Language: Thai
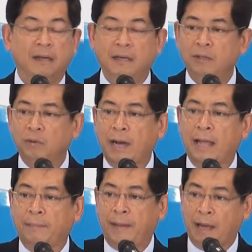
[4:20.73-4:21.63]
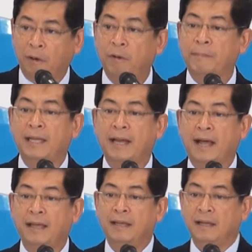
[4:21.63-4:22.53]
หรืออยู่ไกลไปเอาเข้ามาให้
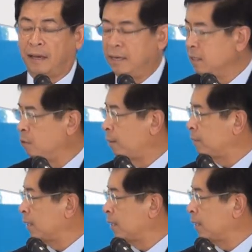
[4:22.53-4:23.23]
ได้ อันนี้คือความ